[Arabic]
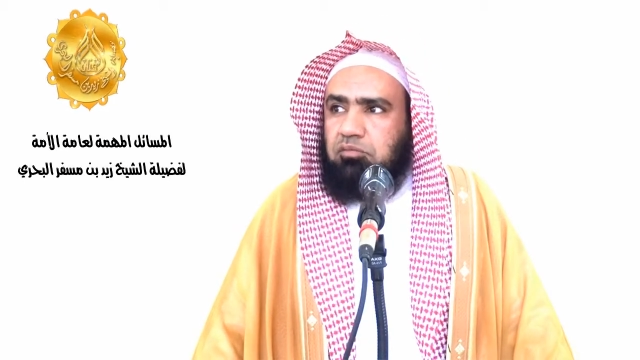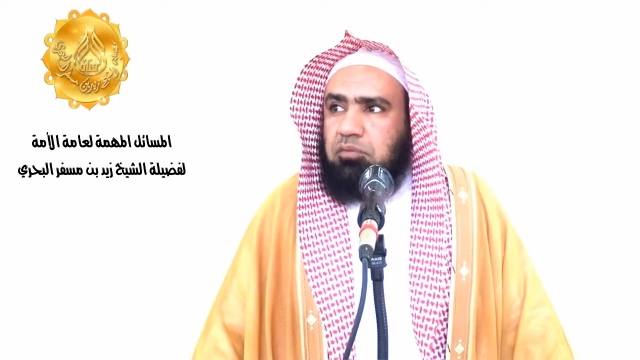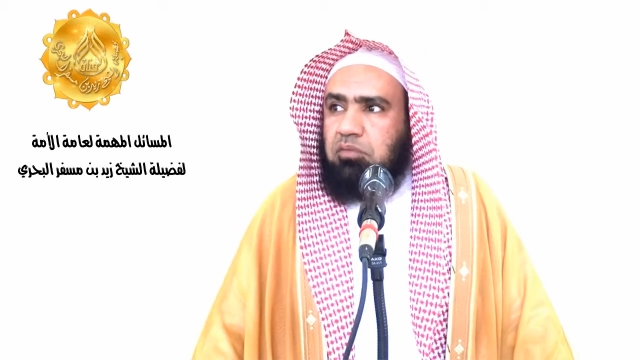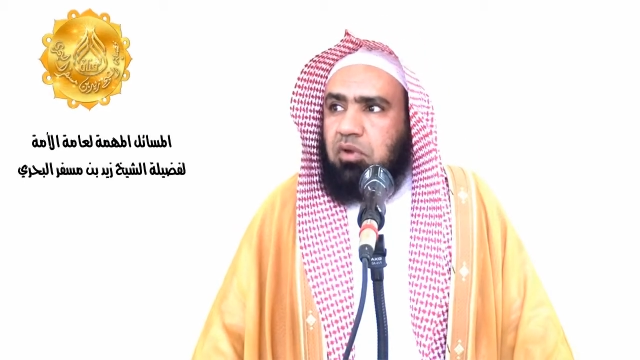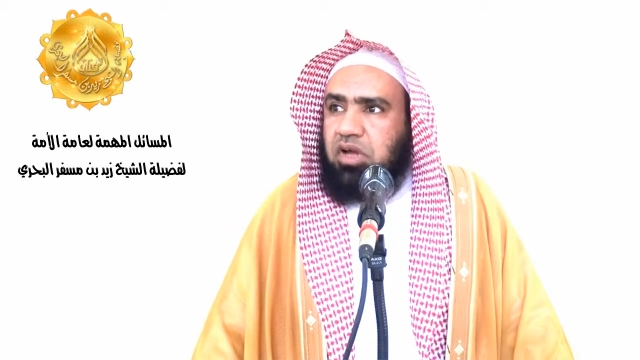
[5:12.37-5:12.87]

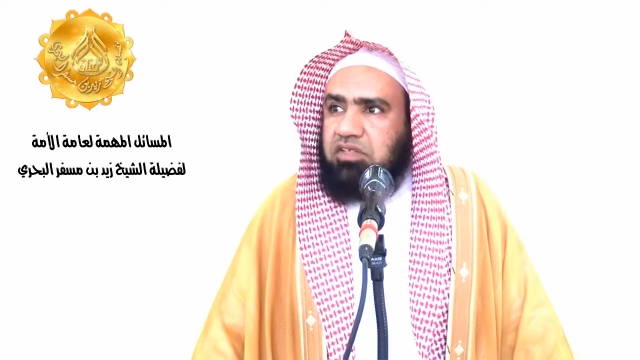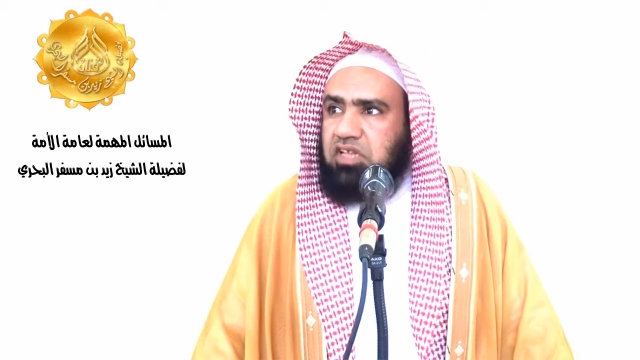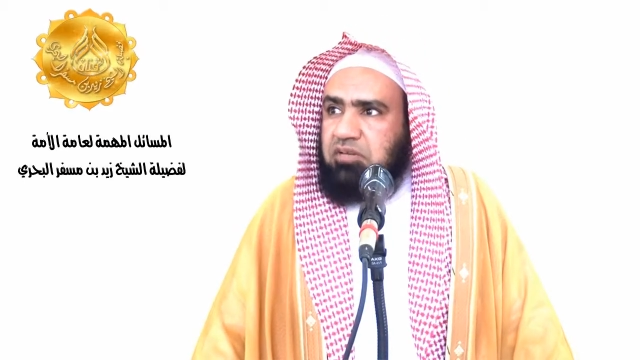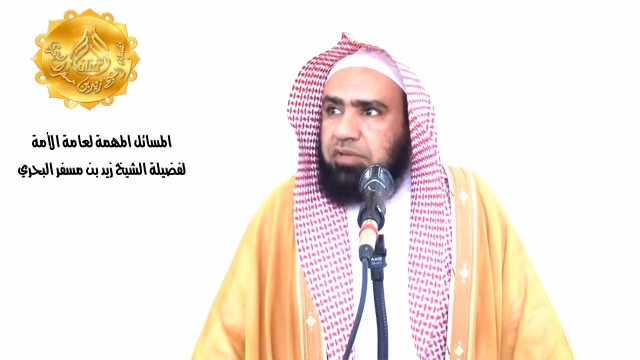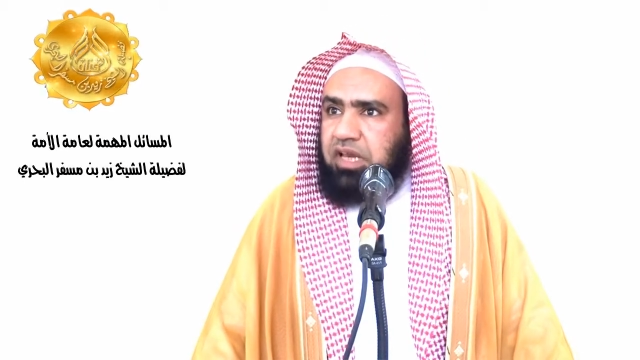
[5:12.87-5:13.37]
من
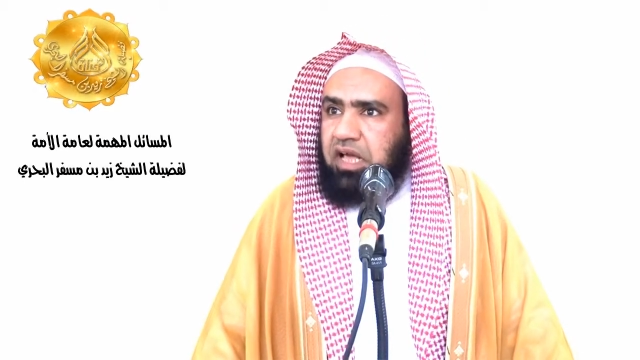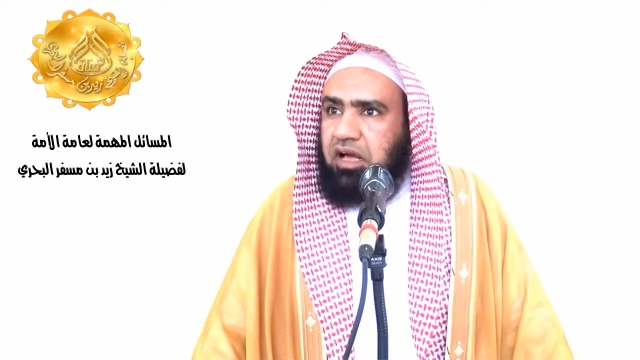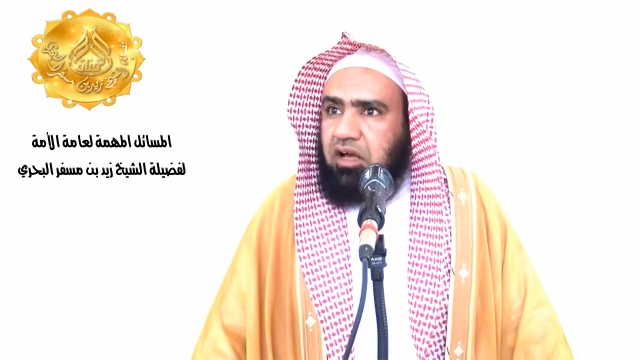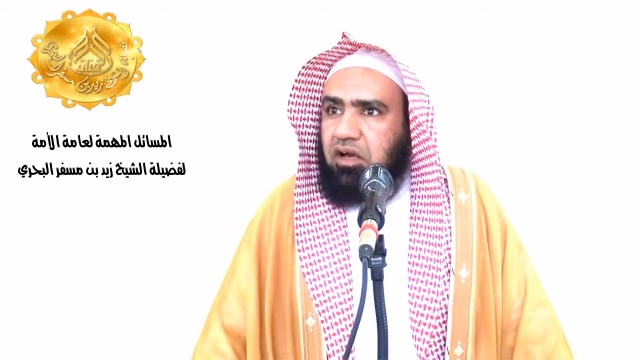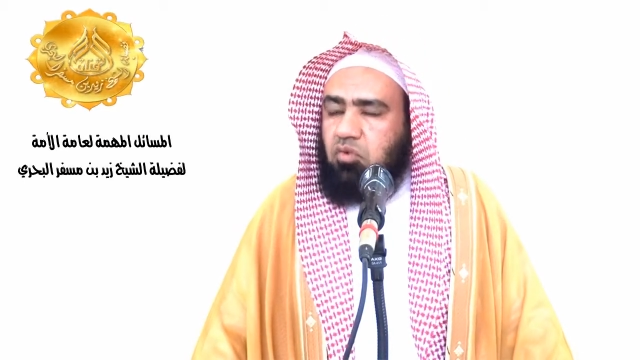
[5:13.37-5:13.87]
مواد
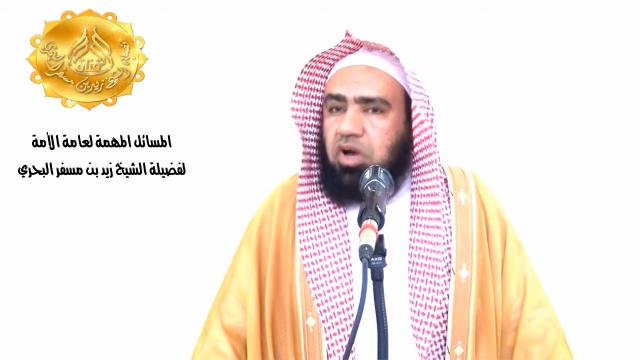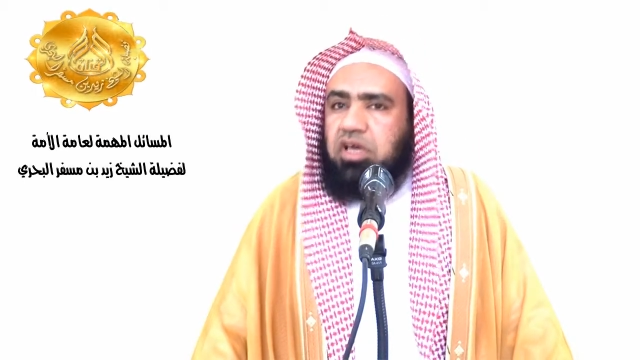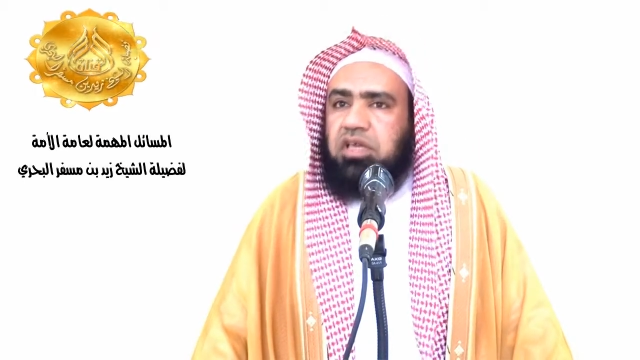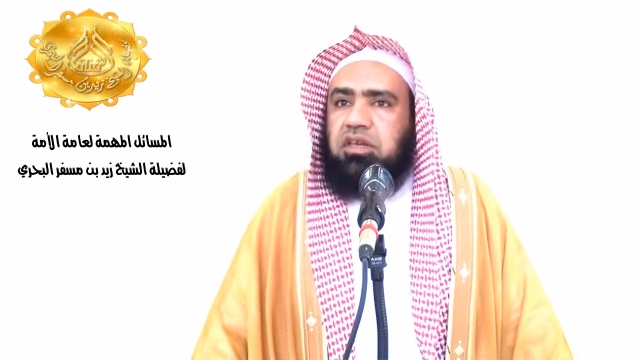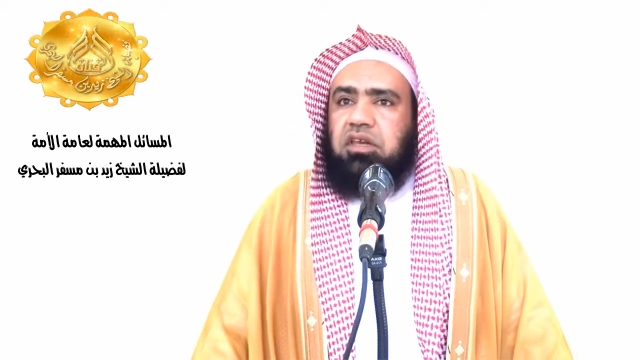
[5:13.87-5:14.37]
البناء
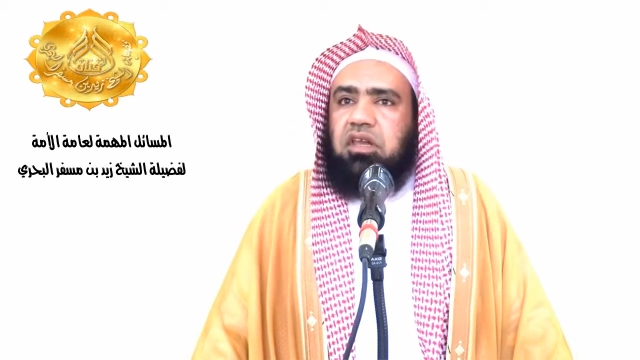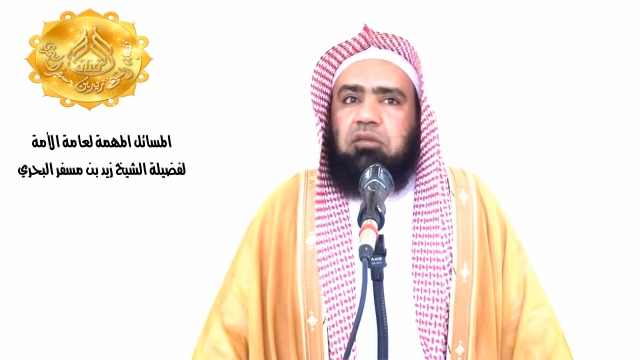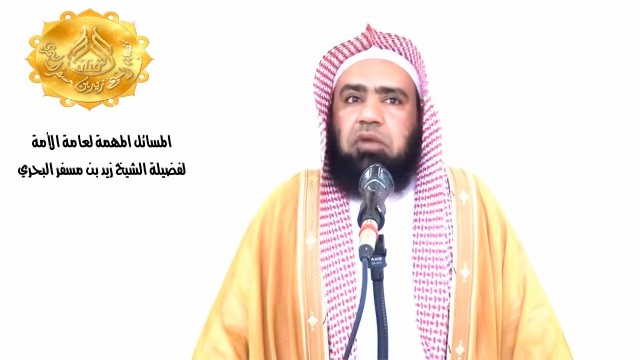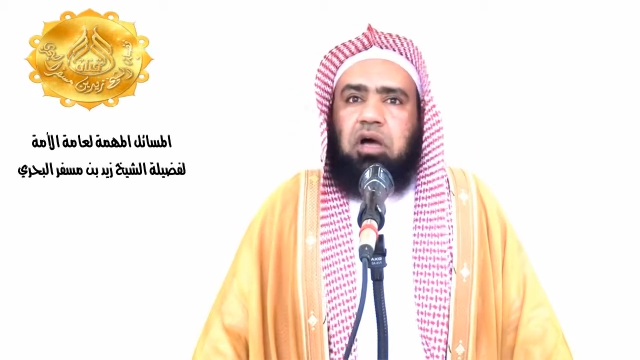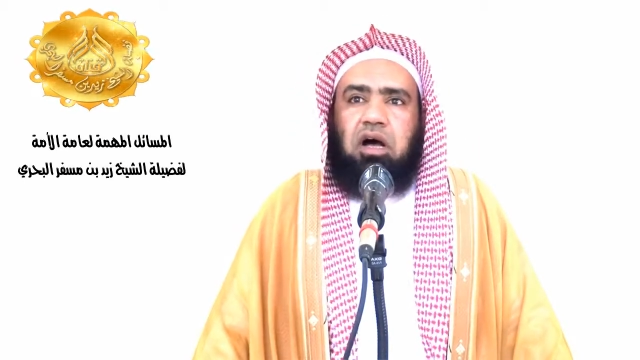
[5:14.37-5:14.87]

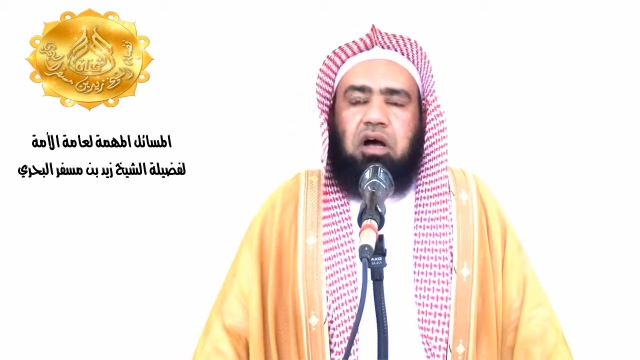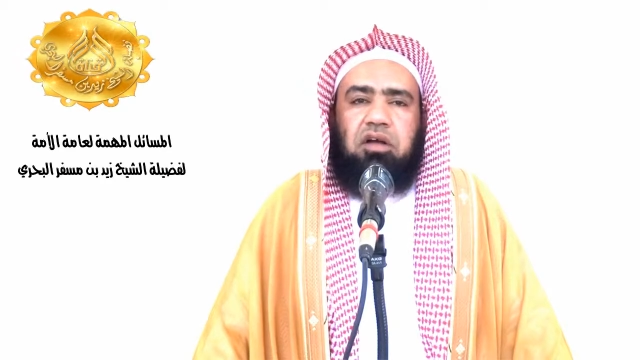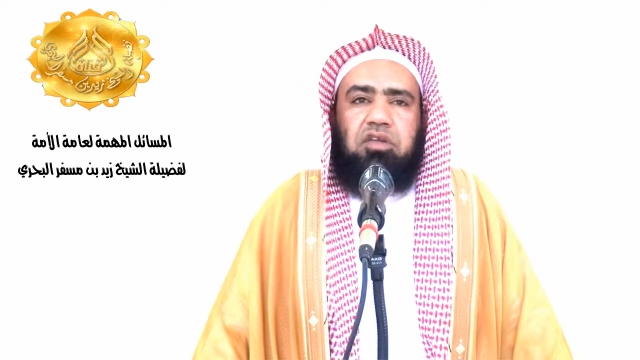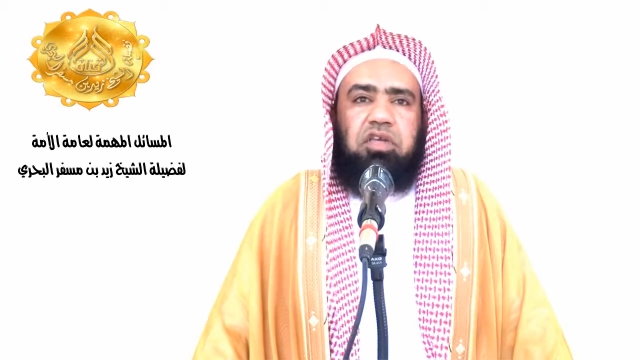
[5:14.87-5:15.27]
وإنما